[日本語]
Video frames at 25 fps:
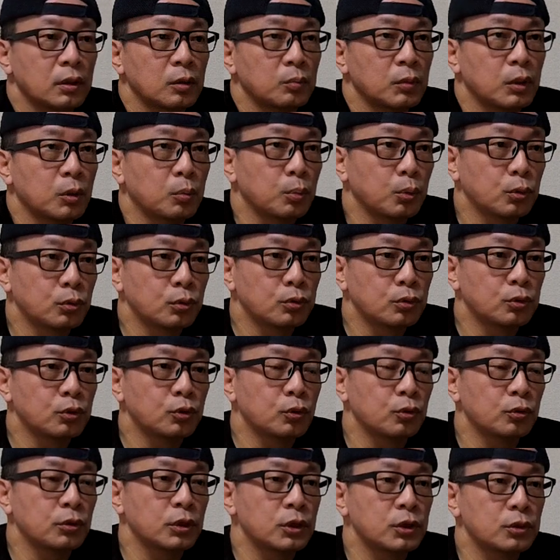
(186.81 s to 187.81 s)
まあ、僕
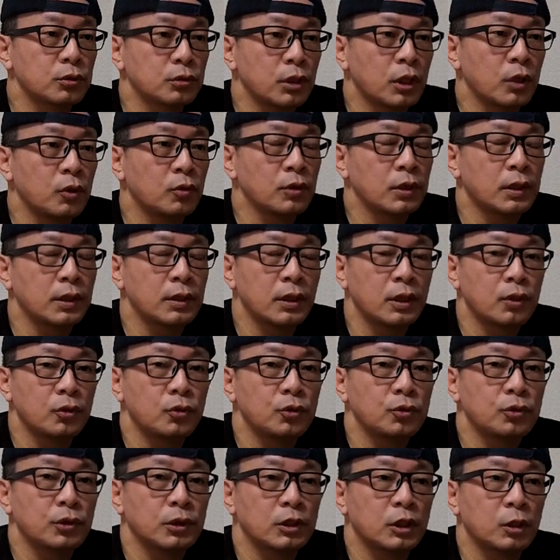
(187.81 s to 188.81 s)
と同じぐらいの年代
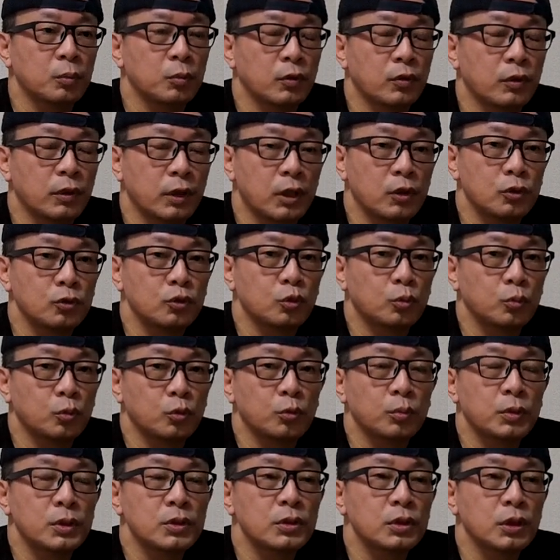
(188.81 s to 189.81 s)
の人だったら分かると
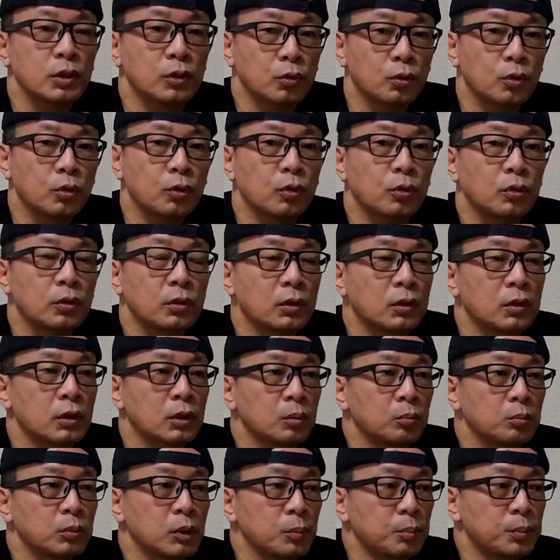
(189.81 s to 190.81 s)
思いますけど、
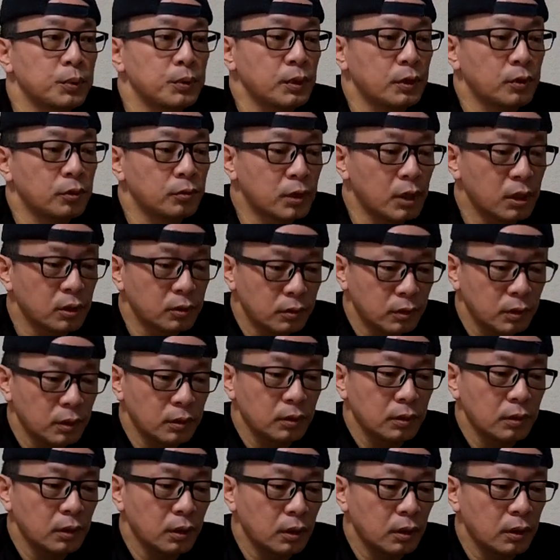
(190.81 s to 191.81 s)
まあ、PL 学
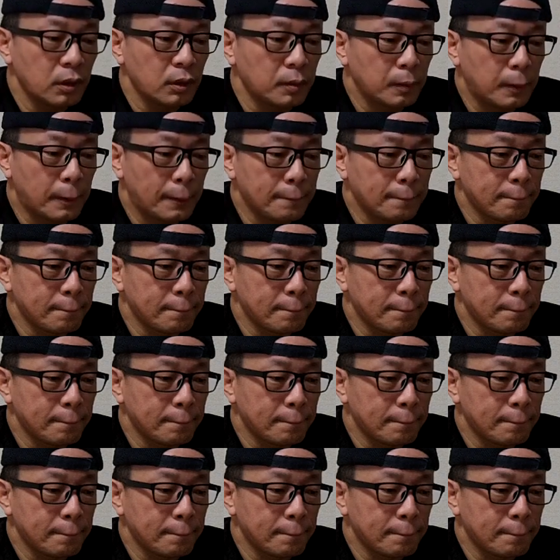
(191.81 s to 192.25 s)
園で、